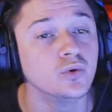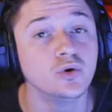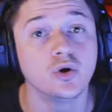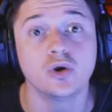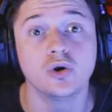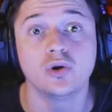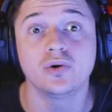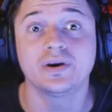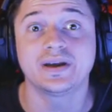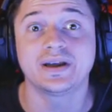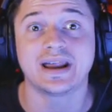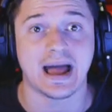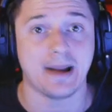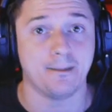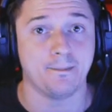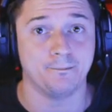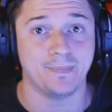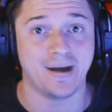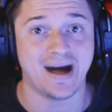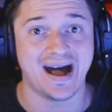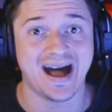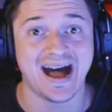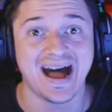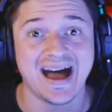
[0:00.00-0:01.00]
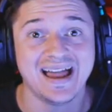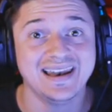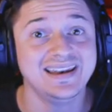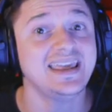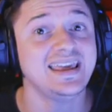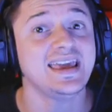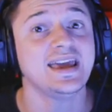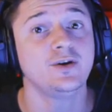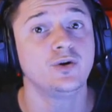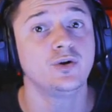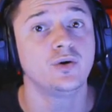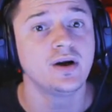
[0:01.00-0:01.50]
un ologramma
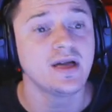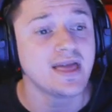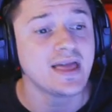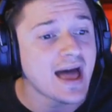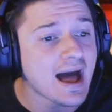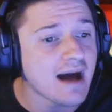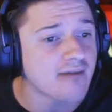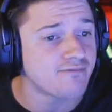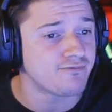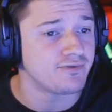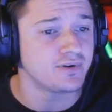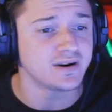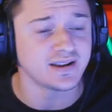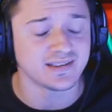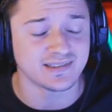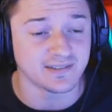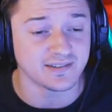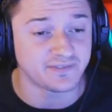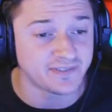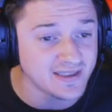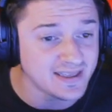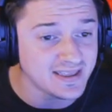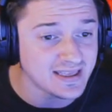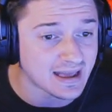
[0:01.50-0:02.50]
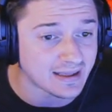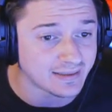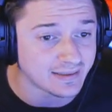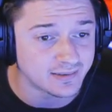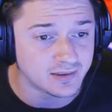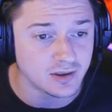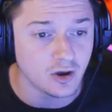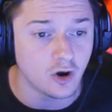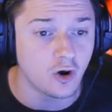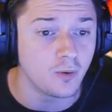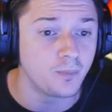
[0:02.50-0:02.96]
alieno a foresta frignante